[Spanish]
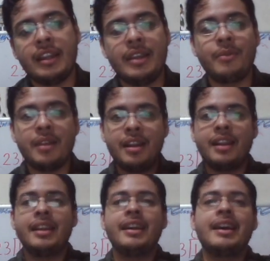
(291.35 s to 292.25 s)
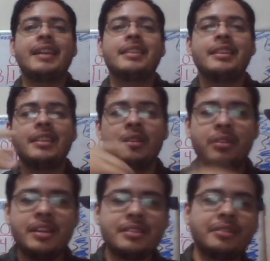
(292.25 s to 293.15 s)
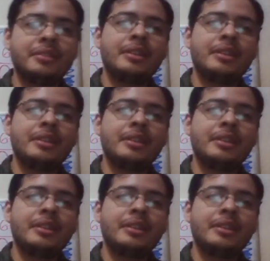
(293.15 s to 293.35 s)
Igual, atendiendo a esto,